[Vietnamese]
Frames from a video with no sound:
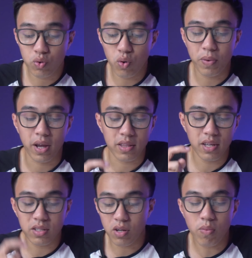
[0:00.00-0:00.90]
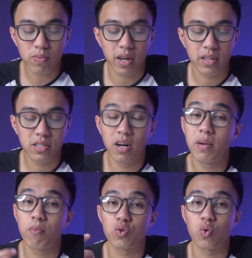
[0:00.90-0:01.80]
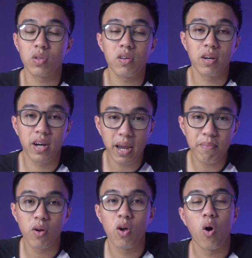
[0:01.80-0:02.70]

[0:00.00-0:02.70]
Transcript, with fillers: YouTube này, TikTok này, chơi một số tựa game